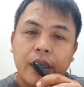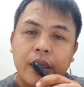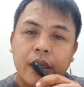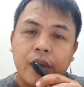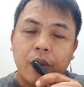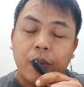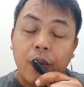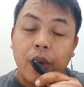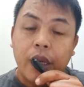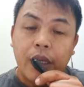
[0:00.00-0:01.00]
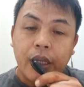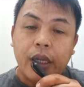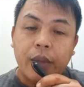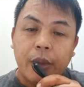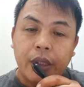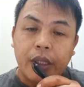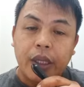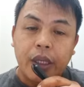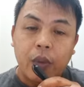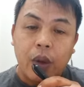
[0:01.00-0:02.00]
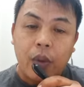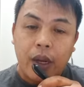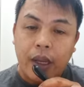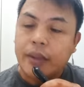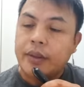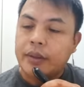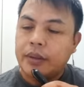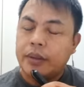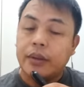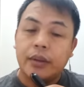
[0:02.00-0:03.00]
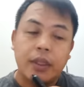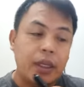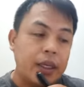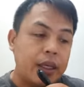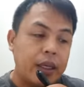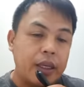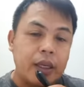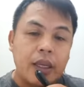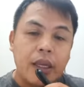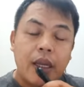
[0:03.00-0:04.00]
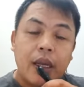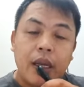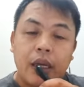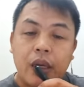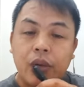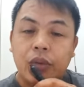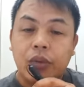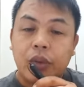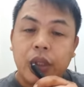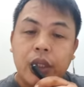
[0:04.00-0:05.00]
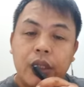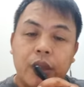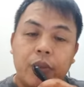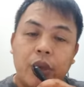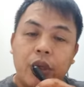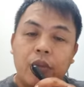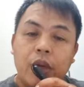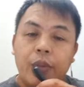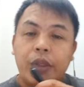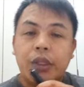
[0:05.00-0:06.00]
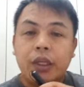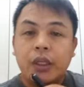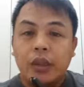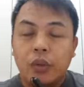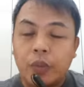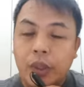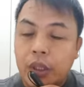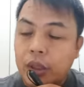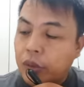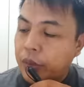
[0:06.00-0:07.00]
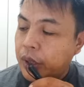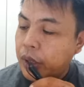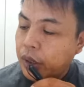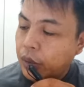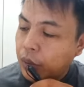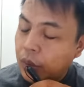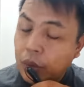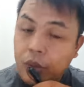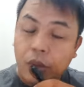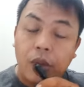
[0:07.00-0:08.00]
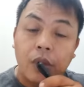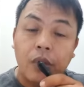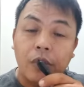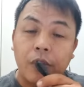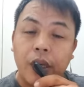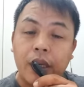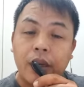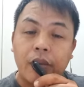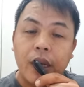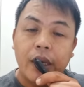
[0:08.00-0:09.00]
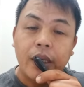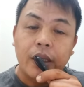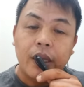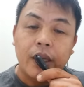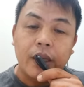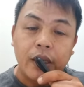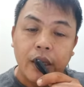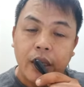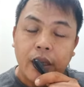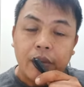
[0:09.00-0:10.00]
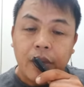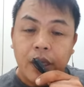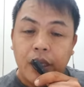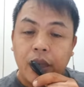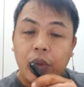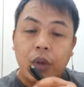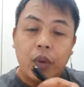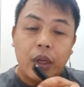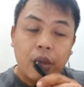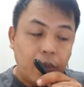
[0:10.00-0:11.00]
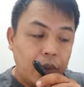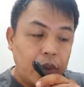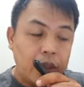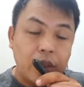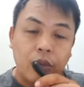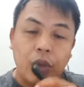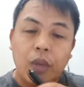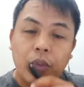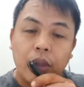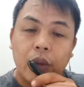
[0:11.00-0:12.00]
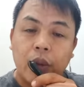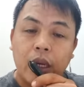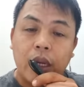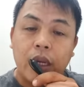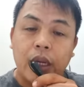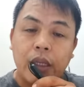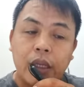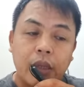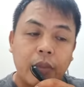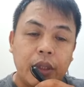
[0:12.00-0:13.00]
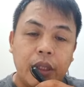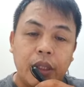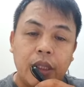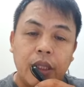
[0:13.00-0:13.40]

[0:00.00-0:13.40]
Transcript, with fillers: yung pong kanyang kapatid ay nawawala. Uh, ngayon, siya po ay lumapit sa atin upang humingi ng tulong para makita bali nawawala po, nagsimula po nawala ang kanyang kapatid